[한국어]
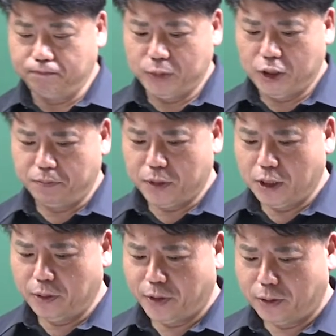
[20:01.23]

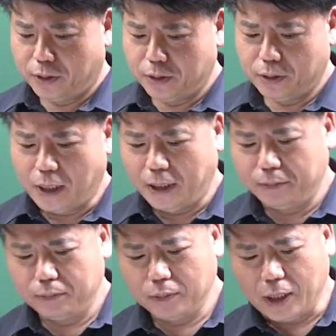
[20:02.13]
12번
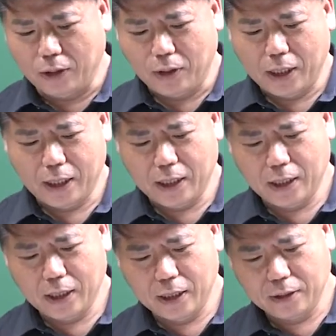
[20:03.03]
다음 가로
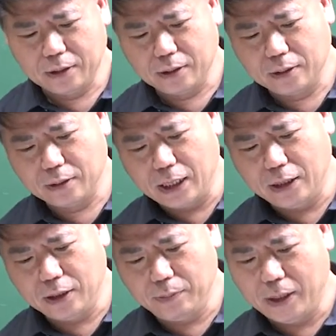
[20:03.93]
안에
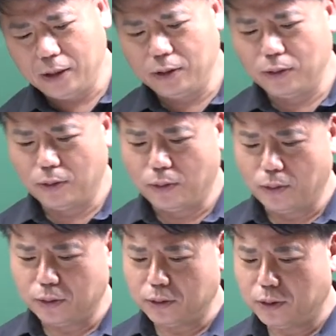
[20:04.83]
들어갈 말로
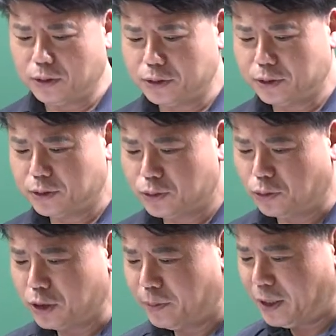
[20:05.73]
옳은 것은
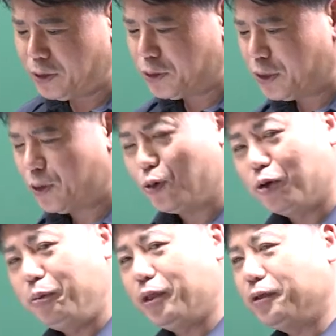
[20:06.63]
동기발전기
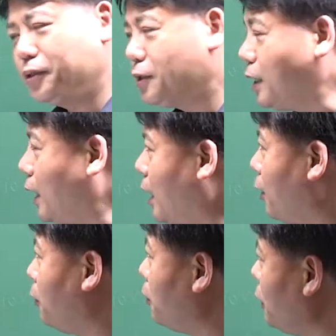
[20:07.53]
동기던 쓰자.
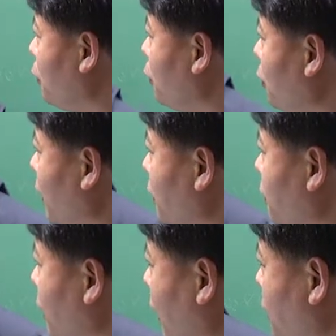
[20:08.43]
여러분들이
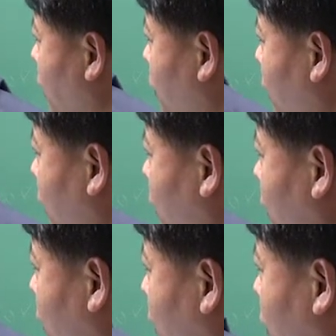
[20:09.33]
동기발전기 한 상만
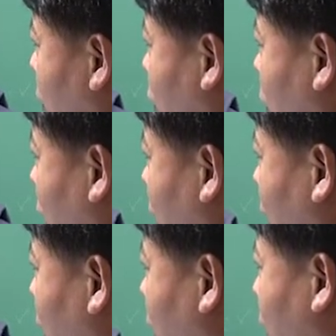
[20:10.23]
그려볼까?